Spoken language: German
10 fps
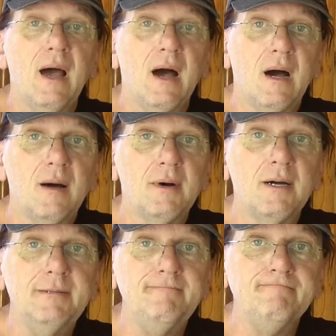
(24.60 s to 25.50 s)

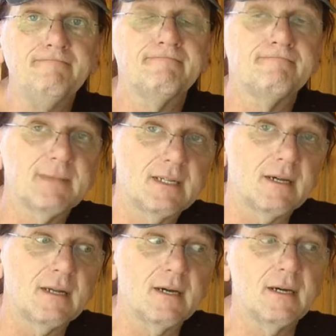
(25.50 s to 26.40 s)
Aber,
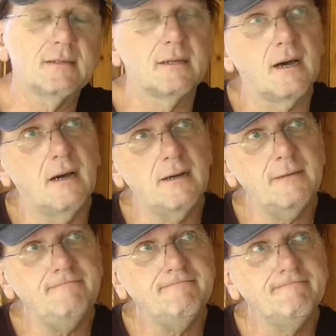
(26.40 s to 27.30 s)
tara, tara,
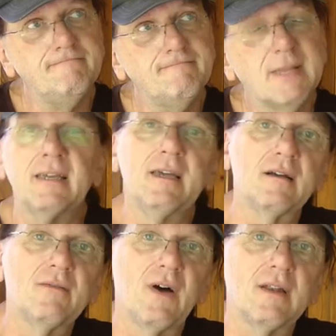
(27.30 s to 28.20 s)

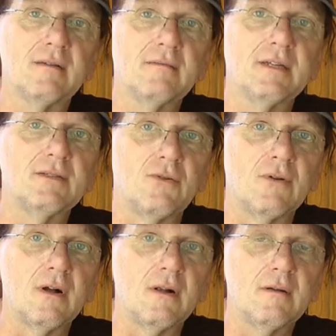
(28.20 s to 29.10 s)
irgendwann ist
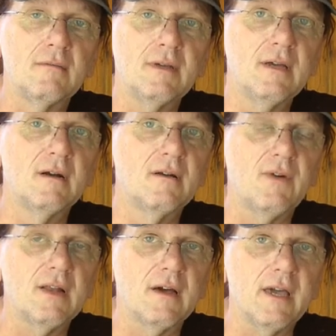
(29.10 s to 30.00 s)
dunkel.
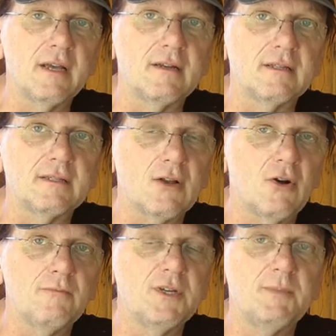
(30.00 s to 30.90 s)
Irgendwann regnet es. Dann
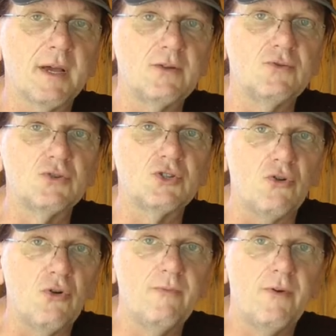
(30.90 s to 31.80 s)
kommt nicht mehr genug
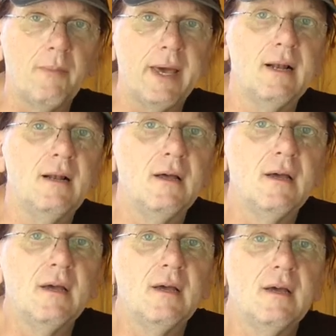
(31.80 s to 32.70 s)
Strom vom Panel.
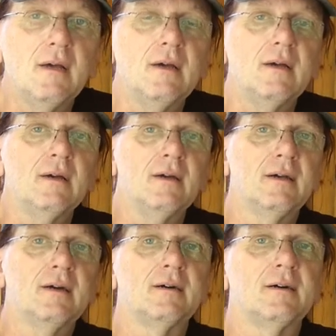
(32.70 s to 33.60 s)

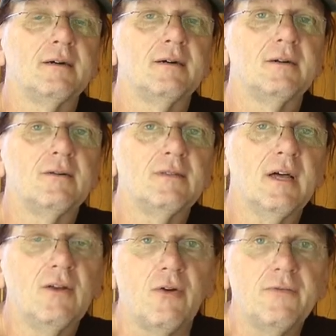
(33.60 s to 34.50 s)
Ja, und
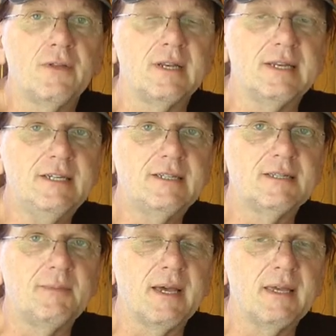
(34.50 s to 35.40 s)
dann läuft
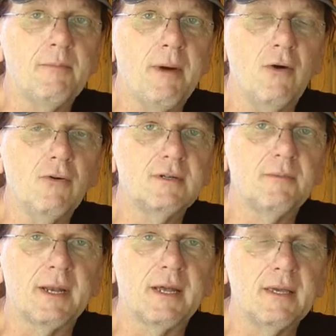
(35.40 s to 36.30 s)
nichts mehr. Ihr braucht eine
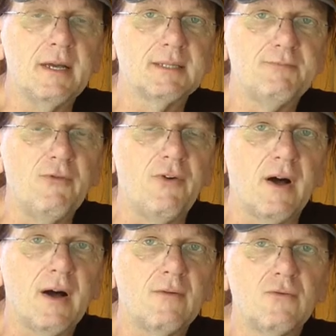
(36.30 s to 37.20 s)
Batterie als
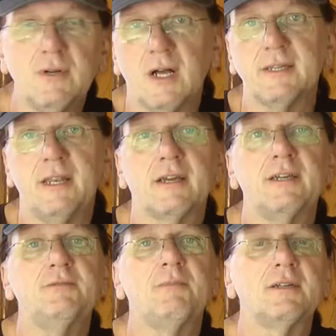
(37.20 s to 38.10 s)
Puffer und als
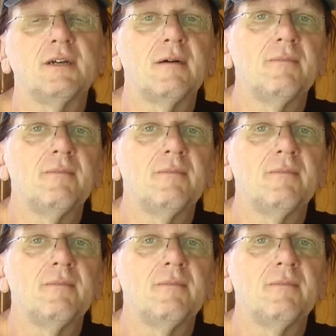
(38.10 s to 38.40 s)
Energiespeicher.